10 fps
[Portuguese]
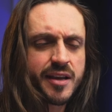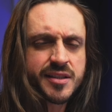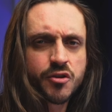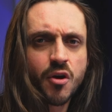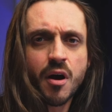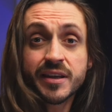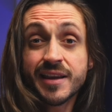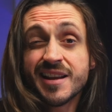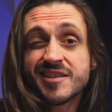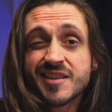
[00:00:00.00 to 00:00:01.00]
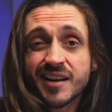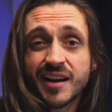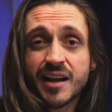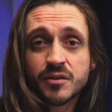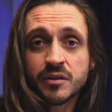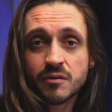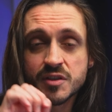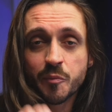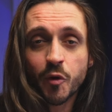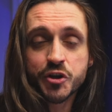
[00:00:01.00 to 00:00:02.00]
Esse Dó aqui ele é estacato, então
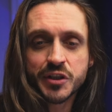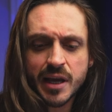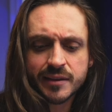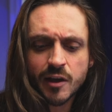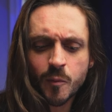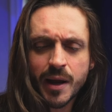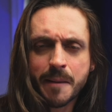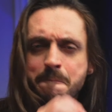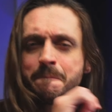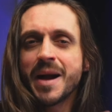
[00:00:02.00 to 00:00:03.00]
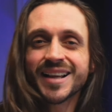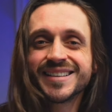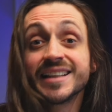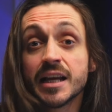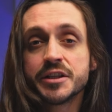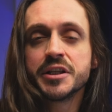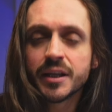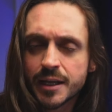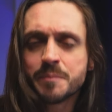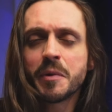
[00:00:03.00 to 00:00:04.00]
você pode dar até uma
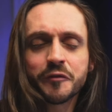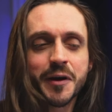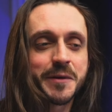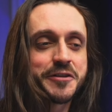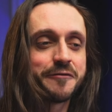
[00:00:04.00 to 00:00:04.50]
marteladinha nele para ficar mais